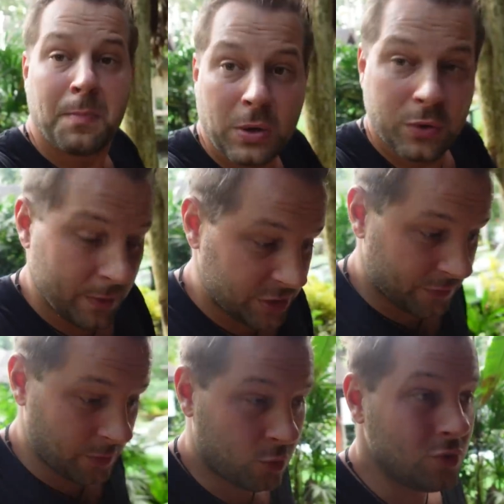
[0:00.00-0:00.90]
Pakujemy się
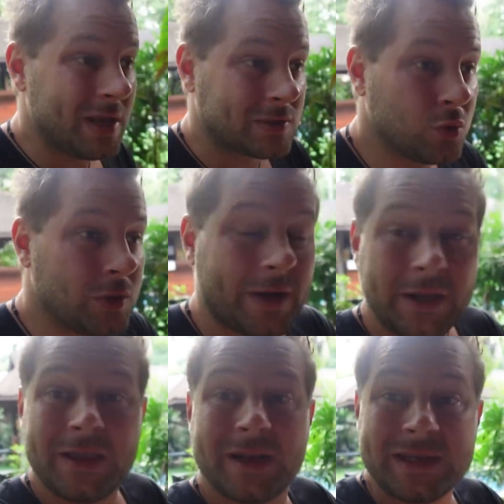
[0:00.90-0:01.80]
w domku na skuter
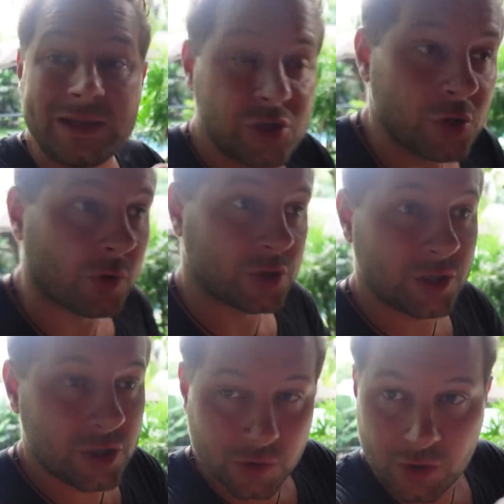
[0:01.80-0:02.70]
i teraz nad jezioro,
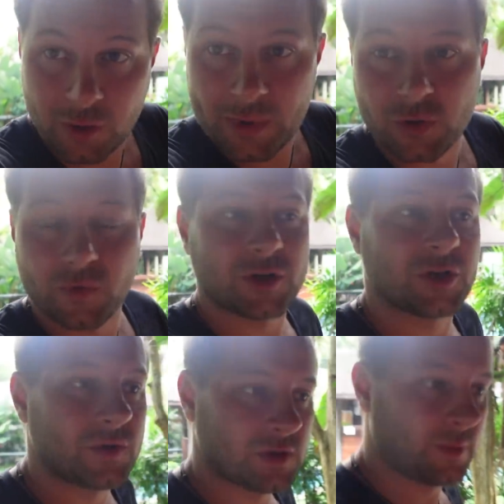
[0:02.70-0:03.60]
60 km jeszcze do